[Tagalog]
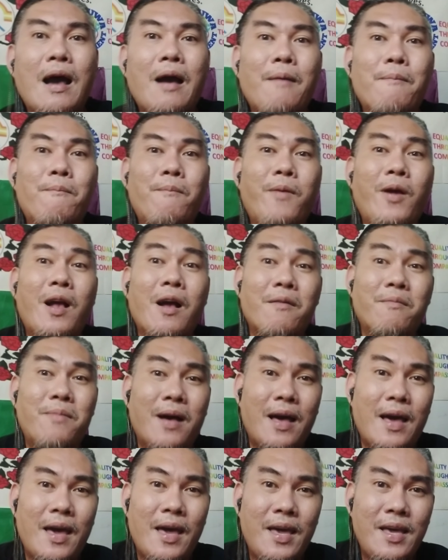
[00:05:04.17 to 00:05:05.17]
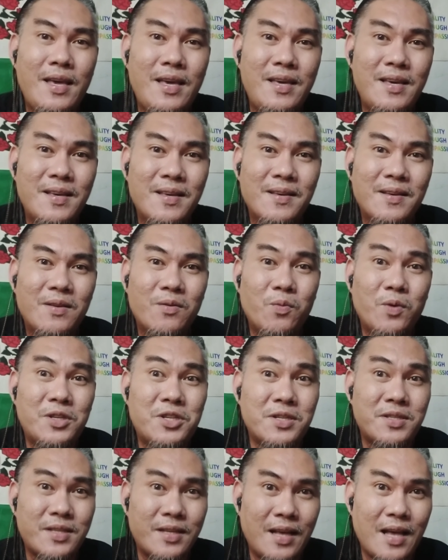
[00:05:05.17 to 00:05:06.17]
ang gabay,
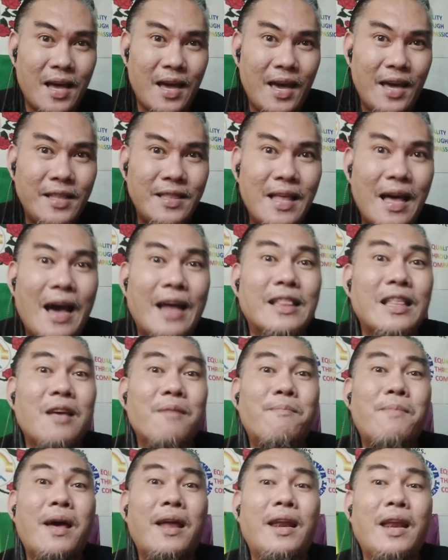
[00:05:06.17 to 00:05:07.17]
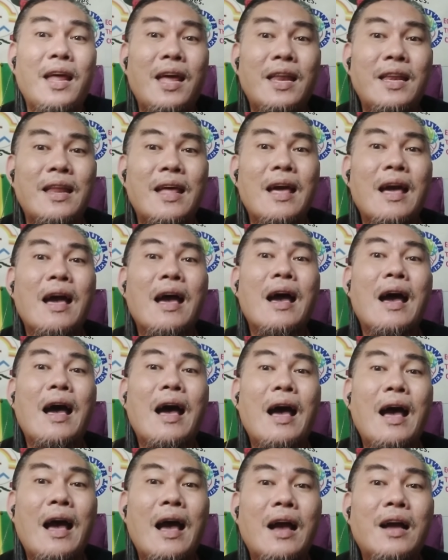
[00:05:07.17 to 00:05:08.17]
which is guide, at iba rin
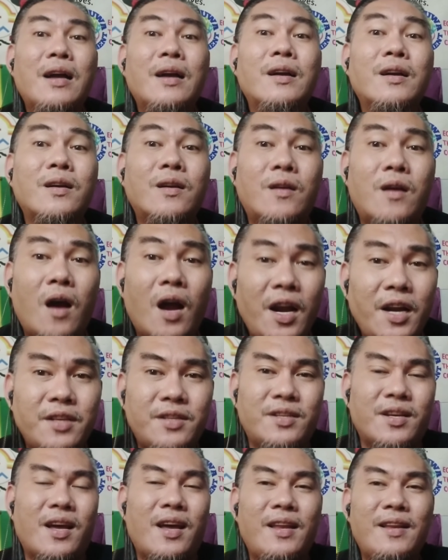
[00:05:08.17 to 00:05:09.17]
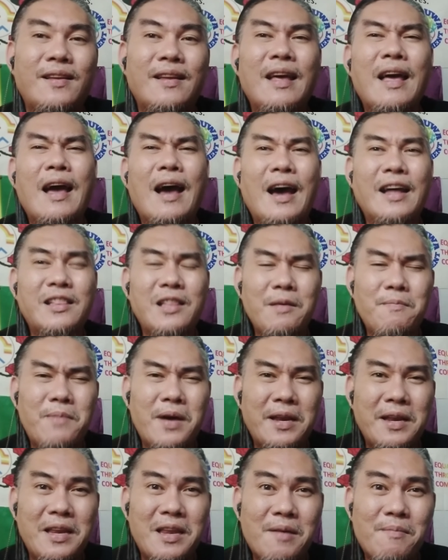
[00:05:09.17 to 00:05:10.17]
ang guardian, at
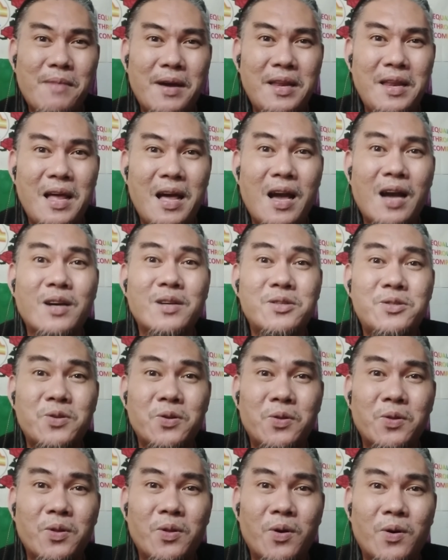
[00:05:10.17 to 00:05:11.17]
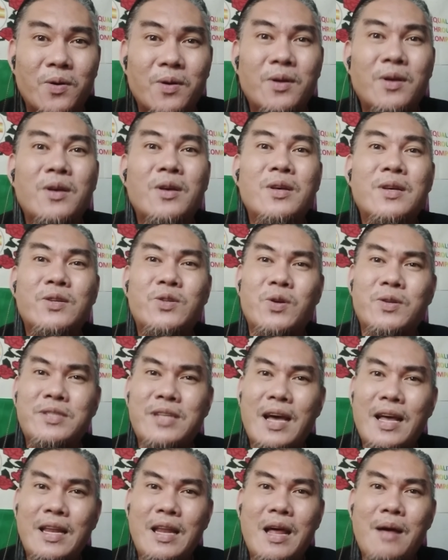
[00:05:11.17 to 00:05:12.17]
iba rin naman ang sundo. So
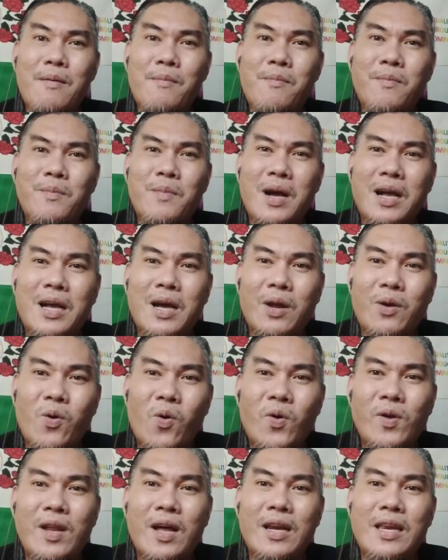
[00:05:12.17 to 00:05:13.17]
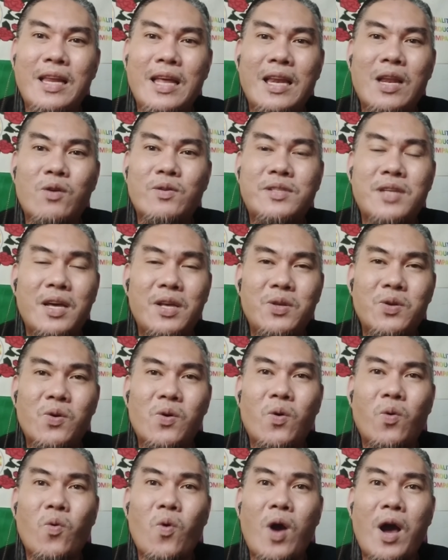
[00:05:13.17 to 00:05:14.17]
sana magkaroon ng linaw sa
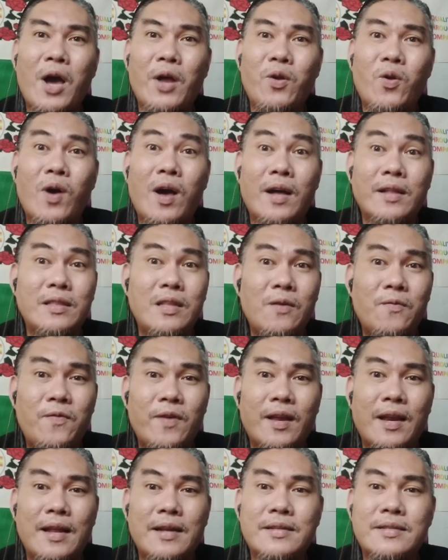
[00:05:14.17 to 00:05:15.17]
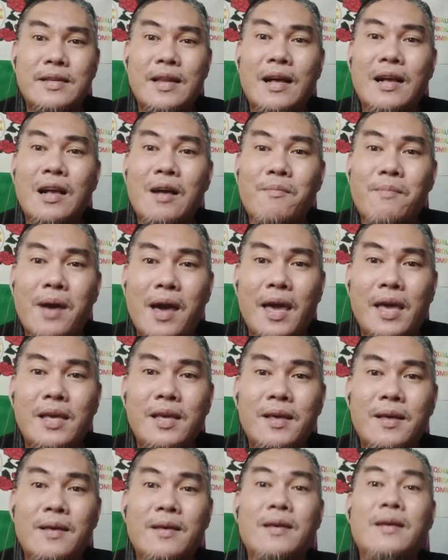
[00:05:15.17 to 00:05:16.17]
inyo kung ano ang difference ng gabay
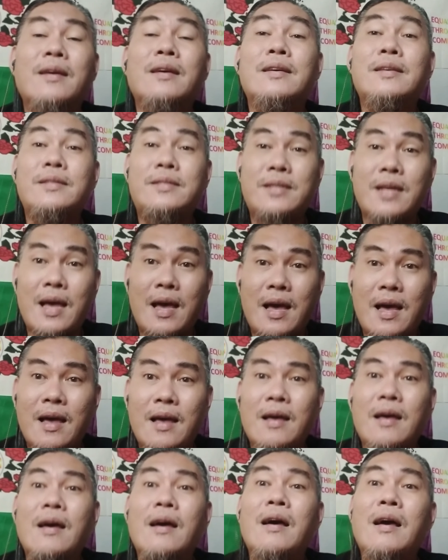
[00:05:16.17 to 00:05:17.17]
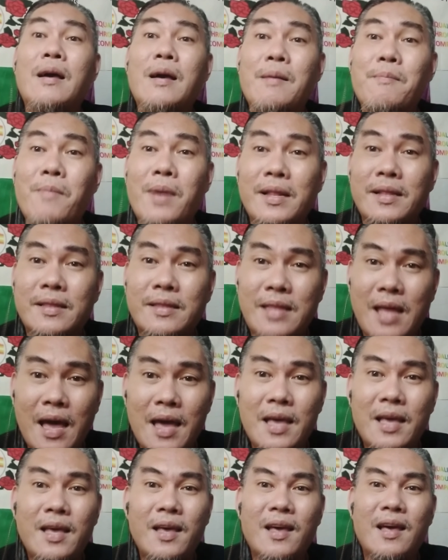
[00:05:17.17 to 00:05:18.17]
sa
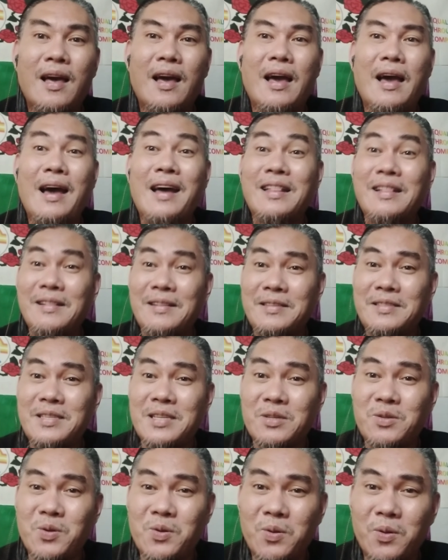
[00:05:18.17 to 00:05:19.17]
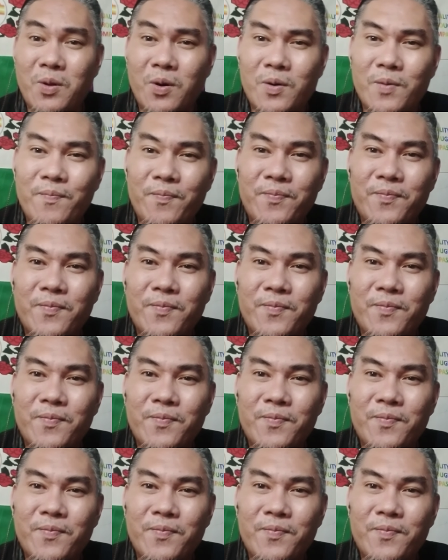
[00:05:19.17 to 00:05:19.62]
bantay at sa sundo.